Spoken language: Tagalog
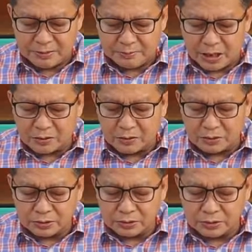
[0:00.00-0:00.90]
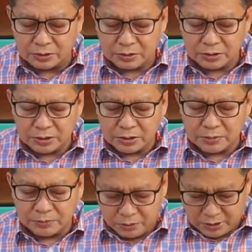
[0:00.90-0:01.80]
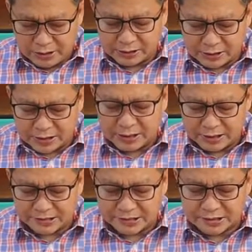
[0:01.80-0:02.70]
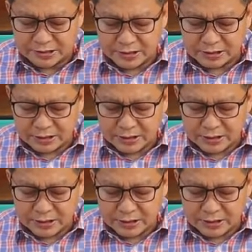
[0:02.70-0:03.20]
na bagong buhay at lakas.